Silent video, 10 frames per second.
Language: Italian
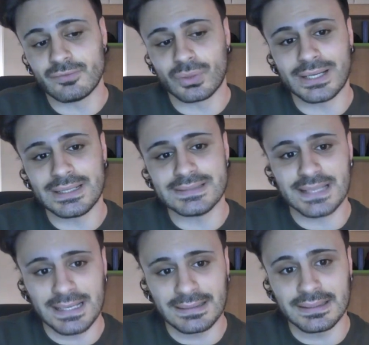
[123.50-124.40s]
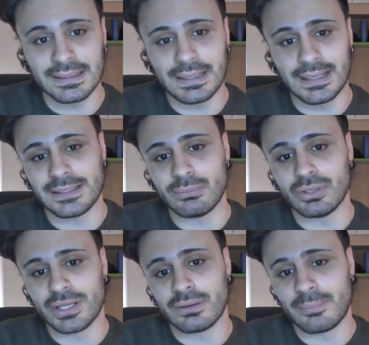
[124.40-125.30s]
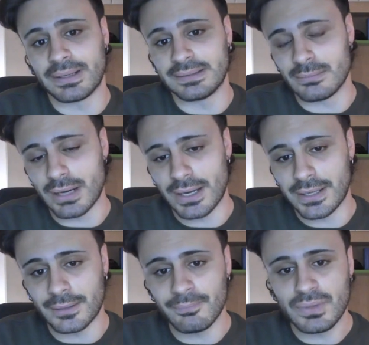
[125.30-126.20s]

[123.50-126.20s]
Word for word: focalizzate a indebolire una parte di Brian.